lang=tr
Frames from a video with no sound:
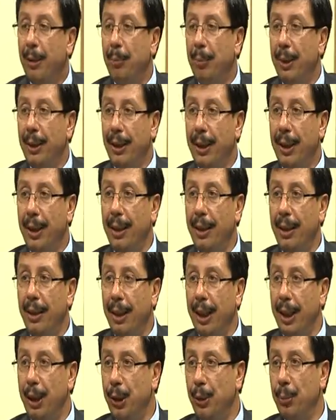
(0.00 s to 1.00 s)
Bir de
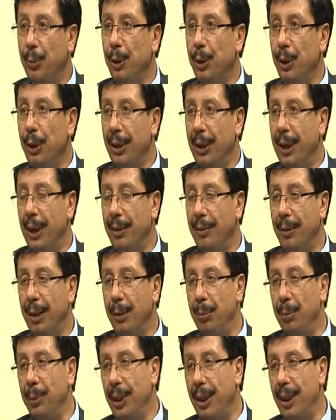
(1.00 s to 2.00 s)
genç mucitler
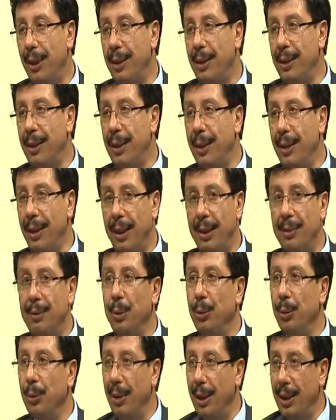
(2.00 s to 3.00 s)
var. Bunlar liseliler ve
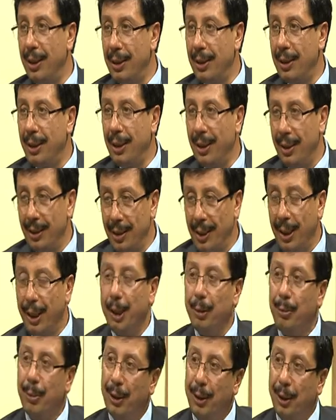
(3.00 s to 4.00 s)
üniversiteler
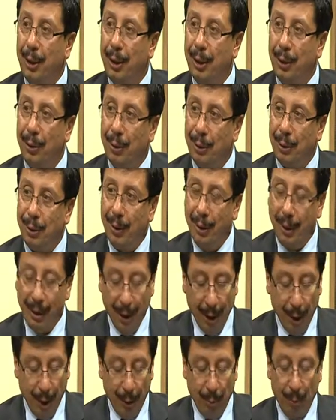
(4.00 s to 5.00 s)
ayrı bir kategori.
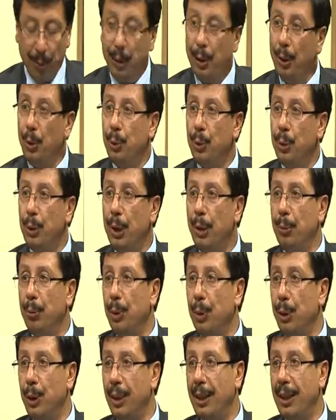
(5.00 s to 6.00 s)
Bir de usta
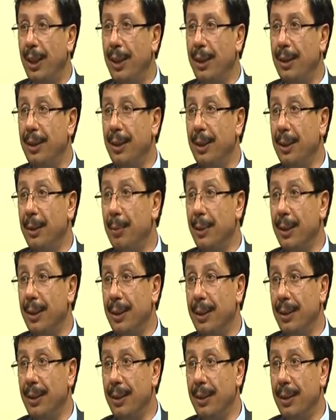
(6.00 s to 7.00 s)
mucitler
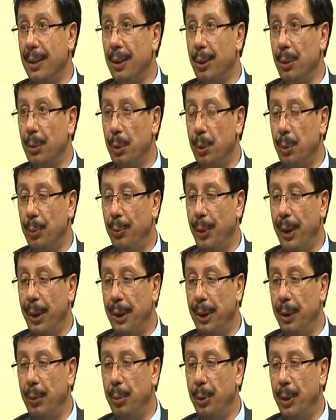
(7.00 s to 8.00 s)
dediğimiz e, grup
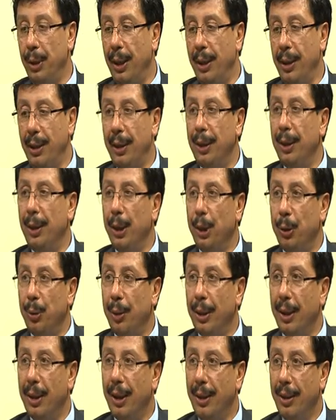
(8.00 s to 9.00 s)
var ki buraya kendine
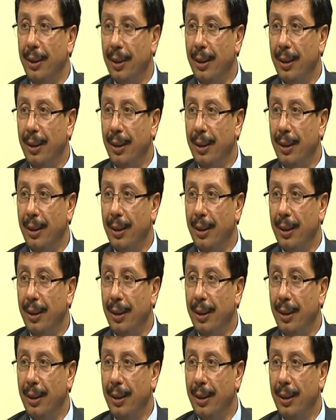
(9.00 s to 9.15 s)
güvenen.